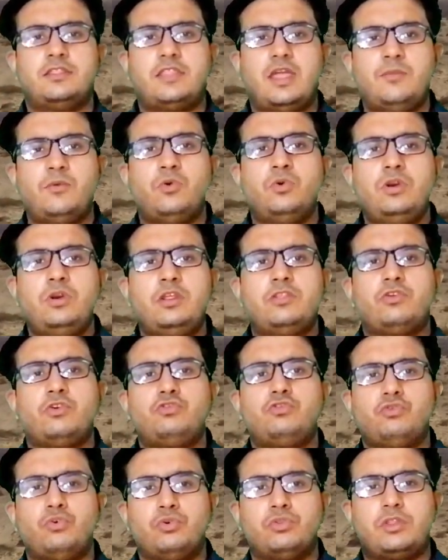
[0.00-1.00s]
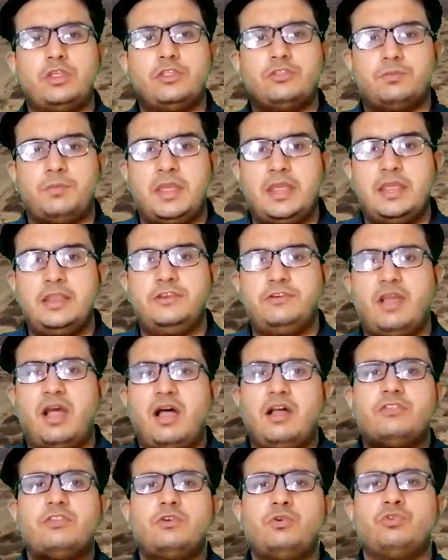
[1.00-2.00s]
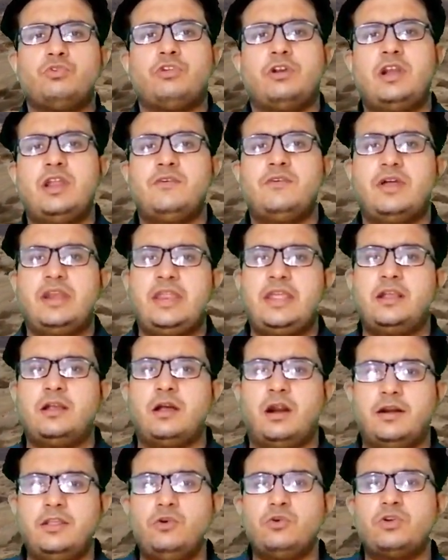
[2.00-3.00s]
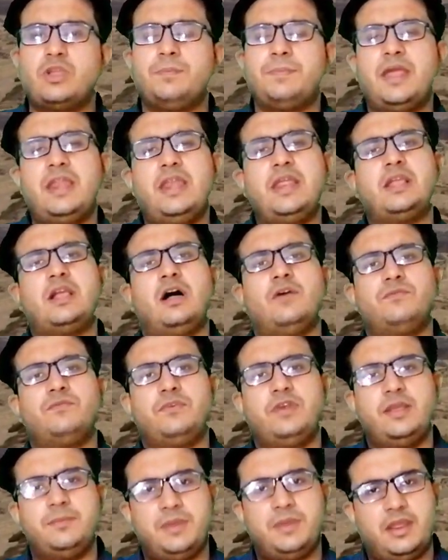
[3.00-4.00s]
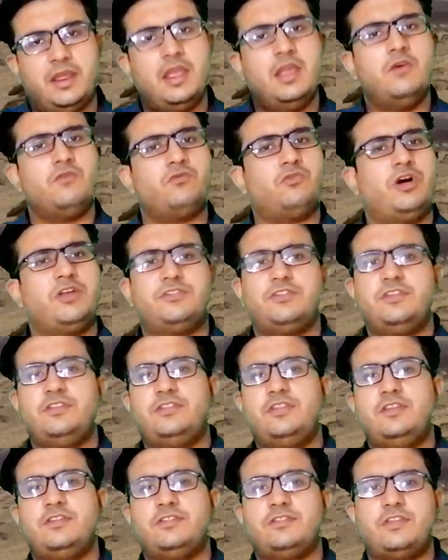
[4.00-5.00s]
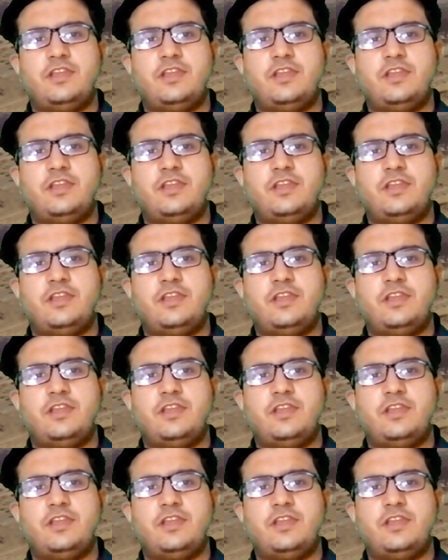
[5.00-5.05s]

तब उन्नीस में यहाँ से गुजरने वाले गाड़ियों के पहले काफिले में फ्रांसीसी